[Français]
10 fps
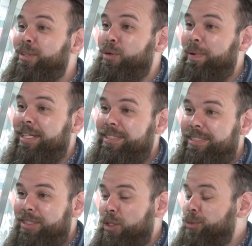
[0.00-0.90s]
On pensait
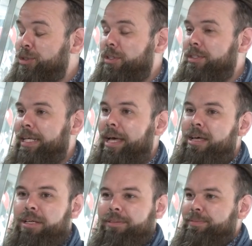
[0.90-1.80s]
que cet autobus-là, ça,
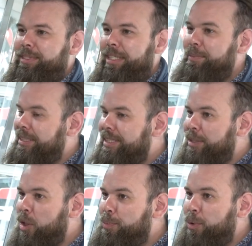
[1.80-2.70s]
c'était
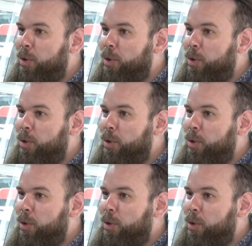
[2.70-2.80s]
mythique un peu.